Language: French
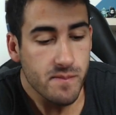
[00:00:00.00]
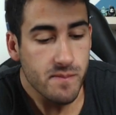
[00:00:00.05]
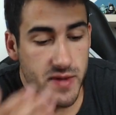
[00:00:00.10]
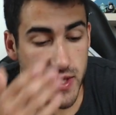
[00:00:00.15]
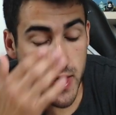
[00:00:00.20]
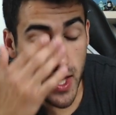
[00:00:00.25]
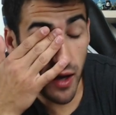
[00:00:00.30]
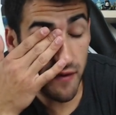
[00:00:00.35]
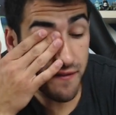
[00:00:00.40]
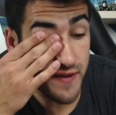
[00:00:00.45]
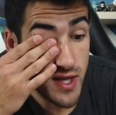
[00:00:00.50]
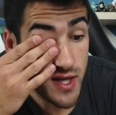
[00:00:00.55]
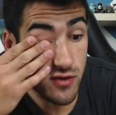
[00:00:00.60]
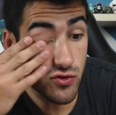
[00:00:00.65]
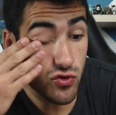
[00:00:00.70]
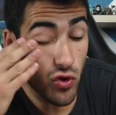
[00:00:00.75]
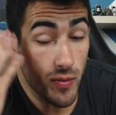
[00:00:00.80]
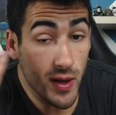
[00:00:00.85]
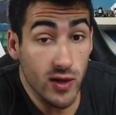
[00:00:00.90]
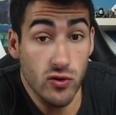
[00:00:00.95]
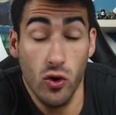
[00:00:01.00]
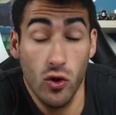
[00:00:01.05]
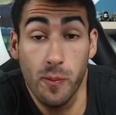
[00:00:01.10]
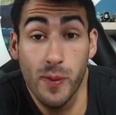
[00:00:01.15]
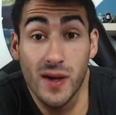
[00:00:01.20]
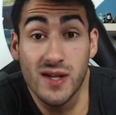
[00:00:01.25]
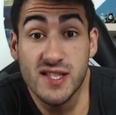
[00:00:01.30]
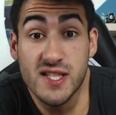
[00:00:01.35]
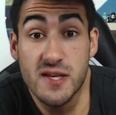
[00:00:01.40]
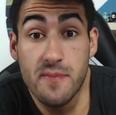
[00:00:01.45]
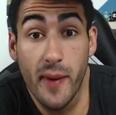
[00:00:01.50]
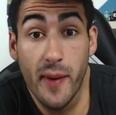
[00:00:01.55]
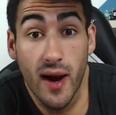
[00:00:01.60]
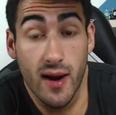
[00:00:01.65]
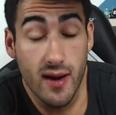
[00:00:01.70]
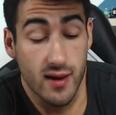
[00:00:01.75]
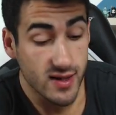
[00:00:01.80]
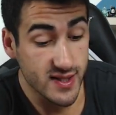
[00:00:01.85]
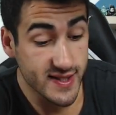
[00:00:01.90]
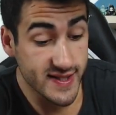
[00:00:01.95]
il revient sur ma tour
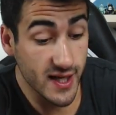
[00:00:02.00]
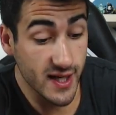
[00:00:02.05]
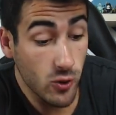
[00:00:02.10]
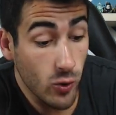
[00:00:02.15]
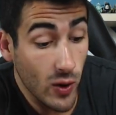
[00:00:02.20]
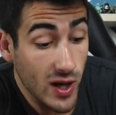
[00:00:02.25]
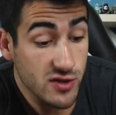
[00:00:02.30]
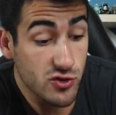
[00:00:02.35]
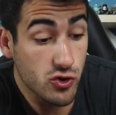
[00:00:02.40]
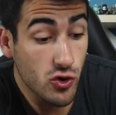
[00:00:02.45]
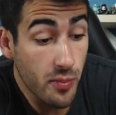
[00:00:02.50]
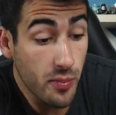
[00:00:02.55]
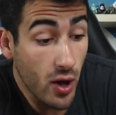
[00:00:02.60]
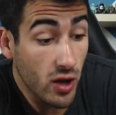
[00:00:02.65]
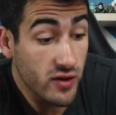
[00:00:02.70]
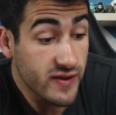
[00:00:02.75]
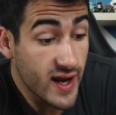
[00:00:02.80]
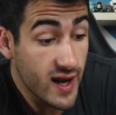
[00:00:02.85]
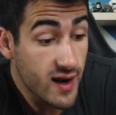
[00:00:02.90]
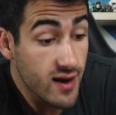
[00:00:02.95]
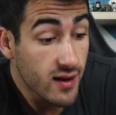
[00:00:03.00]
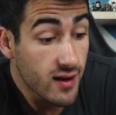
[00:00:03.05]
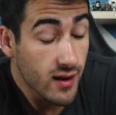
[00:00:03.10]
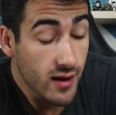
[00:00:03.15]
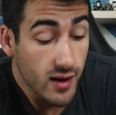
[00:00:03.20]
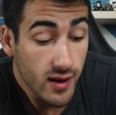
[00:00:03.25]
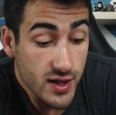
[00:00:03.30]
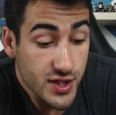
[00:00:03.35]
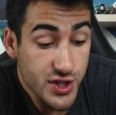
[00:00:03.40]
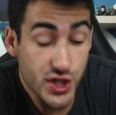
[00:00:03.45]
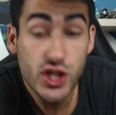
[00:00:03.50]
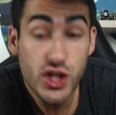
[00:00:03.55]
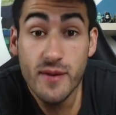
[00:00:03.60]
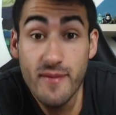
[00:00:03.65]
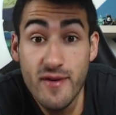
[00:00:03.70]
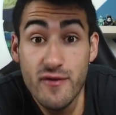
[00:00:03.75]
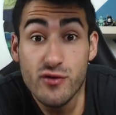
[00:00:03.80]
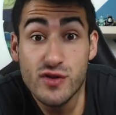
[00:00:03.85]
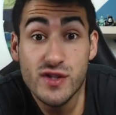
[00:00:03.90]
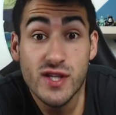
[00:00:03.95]
principale. C'est quoi ce bordel J'ai
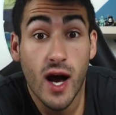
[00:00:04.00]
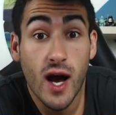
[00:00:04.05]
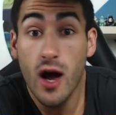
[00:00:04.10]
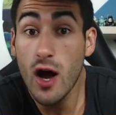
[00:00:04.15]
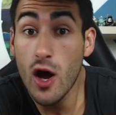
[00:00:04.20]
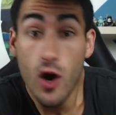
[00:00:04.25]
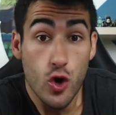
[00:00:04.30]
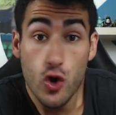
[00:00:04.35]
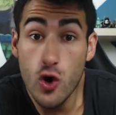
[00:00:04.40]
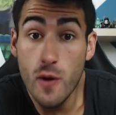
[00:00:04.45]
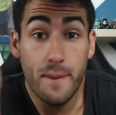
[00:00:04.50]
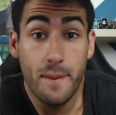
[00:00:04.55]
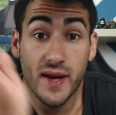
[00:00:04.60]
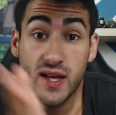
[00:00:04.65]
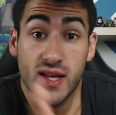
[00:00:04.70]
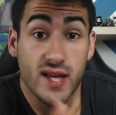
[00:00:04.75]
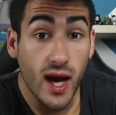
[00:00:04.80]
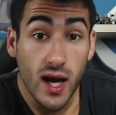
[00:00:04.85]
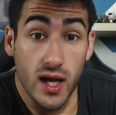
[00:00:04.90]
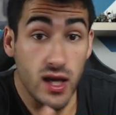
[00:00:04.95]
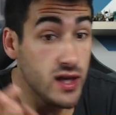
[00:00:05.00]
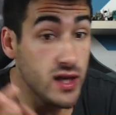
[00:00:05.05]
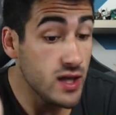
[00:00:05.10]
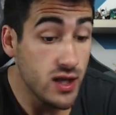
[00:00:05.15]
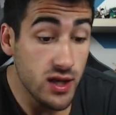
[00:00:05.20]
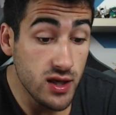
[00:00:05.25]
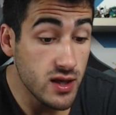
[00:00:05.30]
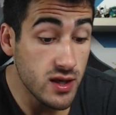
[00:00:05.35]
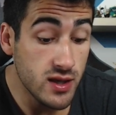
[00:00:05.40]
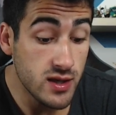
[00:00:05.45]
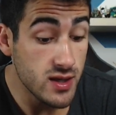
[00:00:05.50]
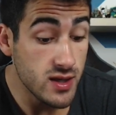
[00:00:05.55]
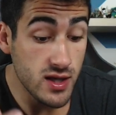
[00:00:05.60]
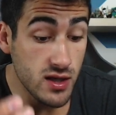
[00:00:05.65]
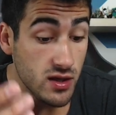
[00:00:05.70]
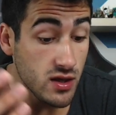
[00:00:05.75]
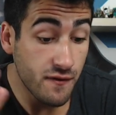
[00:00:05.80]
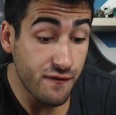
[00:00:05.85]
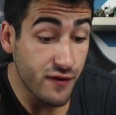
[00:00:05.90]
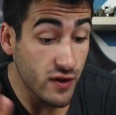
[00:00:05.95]
jamais vu ça. Le PK, il,
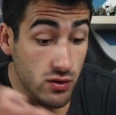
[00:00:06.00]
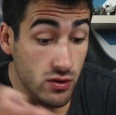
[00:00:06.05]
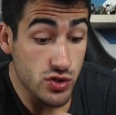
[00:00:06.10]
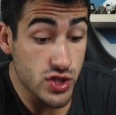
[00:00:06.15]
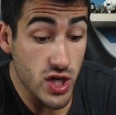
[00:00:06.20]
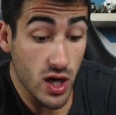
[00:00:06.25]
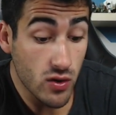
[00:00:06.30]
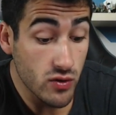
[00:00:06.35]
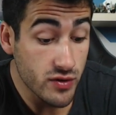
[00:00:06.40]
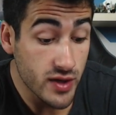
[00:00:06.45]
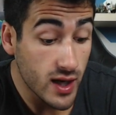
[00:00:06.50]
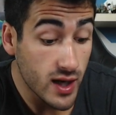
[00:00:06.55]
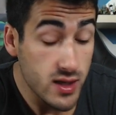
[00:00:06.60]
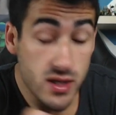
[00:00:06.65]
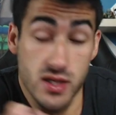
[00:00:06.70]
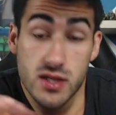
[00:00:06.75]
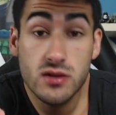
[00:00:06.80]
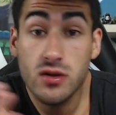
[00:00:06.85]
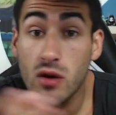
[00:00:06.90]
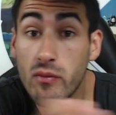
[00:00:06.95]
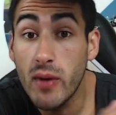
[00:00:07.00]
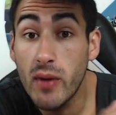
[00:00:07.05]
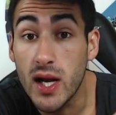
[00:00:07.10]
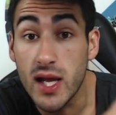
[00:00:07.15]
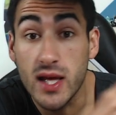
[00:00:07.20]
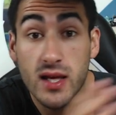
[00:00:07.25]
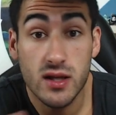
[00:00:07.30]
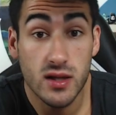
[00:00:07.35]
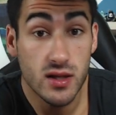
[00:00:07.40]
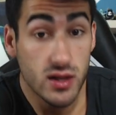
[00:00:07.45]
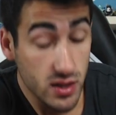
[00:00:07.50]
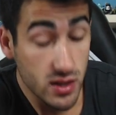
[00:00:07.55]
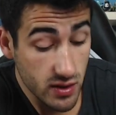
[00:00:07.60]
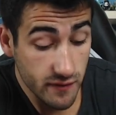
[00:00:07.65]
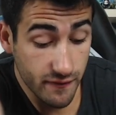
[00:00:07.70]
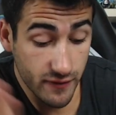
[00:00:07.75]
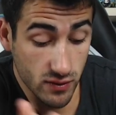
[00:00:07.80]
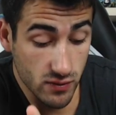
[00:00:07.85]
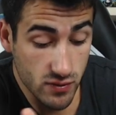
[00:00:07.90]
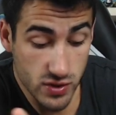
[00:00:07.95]
il, fait une diagonale. Il s'en Il
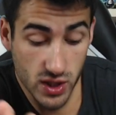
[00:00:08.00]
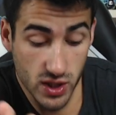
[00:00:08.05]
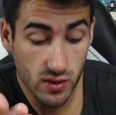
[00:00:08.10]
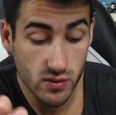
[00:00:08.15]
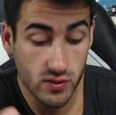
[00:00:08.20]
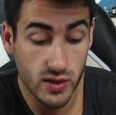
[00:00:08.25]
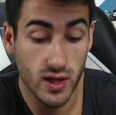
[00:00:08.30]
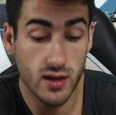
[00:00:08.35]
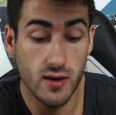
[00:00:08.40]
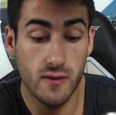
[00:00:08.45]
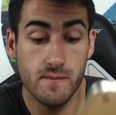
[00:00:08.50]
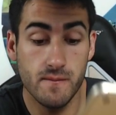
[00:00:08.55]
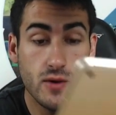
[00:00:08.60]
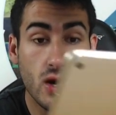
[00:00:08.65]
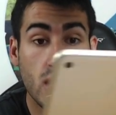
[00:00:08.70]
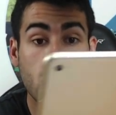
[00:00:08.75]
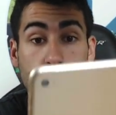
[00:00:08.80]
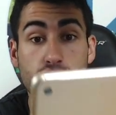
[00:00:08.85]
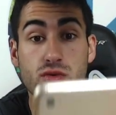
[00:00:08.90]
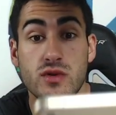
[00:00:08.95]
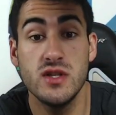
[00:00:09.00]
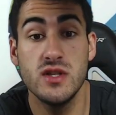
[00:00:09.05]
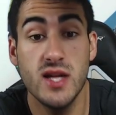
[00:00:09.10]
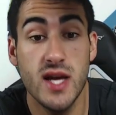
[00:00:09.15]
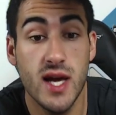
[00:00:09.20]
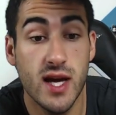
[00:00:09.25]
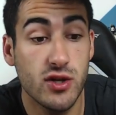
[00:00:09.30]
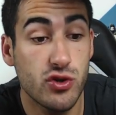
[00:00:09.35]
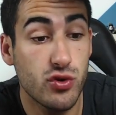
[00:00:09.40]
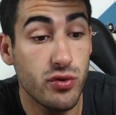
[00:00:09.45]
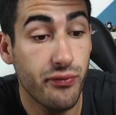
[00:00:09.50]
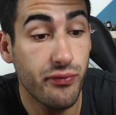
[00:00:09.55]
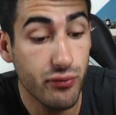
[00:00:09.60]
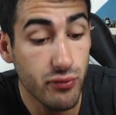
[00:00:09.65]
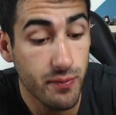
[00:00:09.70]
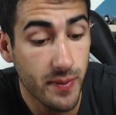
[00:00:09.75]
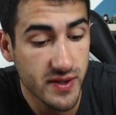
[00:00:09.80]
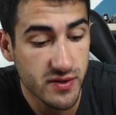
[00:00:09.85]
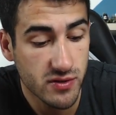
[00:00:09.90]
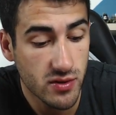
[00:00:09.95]
fait une diagonale. Ah, je suis deg, je suis fou
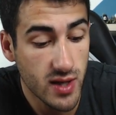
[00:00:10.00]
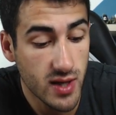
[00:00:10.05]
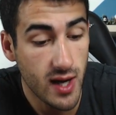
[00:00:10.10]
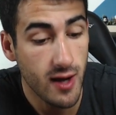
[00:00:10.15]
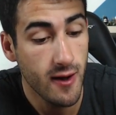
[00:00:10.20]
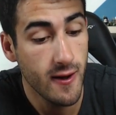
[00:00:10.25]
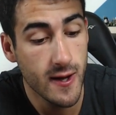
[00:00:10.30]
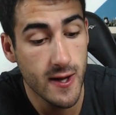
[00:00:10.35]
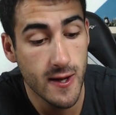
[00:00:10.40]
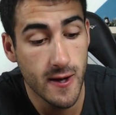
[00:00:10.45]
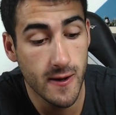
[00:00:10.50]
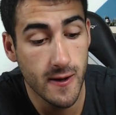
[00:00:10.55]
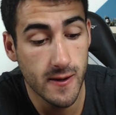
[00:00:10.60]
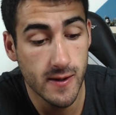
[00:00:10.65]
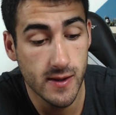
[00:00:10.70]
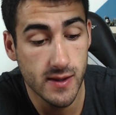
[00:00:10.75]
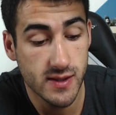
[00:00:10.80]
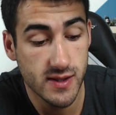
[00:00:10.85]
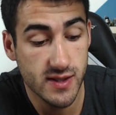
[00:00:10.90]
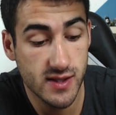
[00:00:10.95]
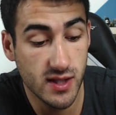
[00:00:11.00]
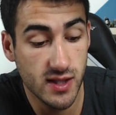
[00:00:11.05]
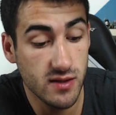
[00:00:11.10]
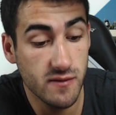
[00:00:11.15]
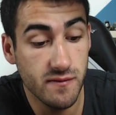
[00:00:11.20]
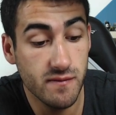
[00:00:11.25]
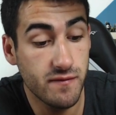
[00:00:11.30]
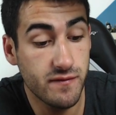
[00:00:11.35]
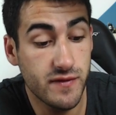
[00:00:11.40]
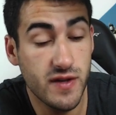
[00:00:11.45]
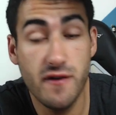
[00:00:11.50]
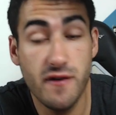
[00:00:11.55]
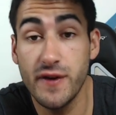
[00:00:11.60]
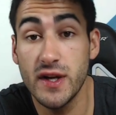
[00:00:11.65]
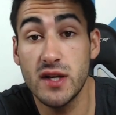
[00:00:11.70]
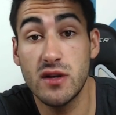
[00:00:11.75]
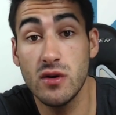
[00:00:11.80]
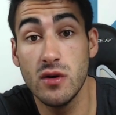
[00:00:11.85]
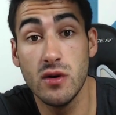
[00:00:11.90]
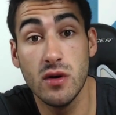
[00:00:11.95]
parce que là... C'est une
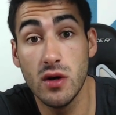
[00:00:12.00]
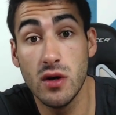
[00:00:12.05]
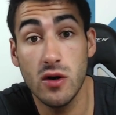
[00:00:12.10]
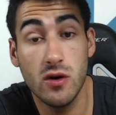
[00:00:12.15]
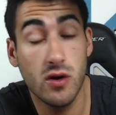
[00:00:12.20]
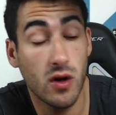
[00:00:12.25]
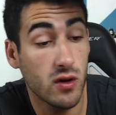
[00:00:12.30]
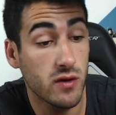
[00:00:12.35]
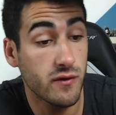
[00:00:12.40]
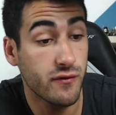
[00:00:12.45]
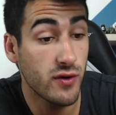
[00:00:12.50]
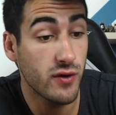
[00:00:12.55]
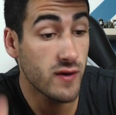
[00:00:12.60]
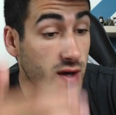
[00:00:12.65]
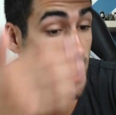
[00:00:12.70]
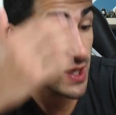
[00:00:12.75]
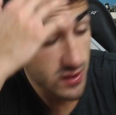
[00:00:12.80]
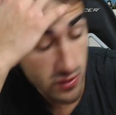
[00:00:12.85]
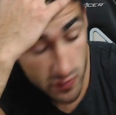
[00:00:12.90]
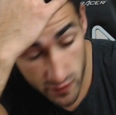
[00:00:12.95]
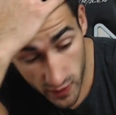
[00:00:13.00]
défaite que, encore une fois, voilà, tu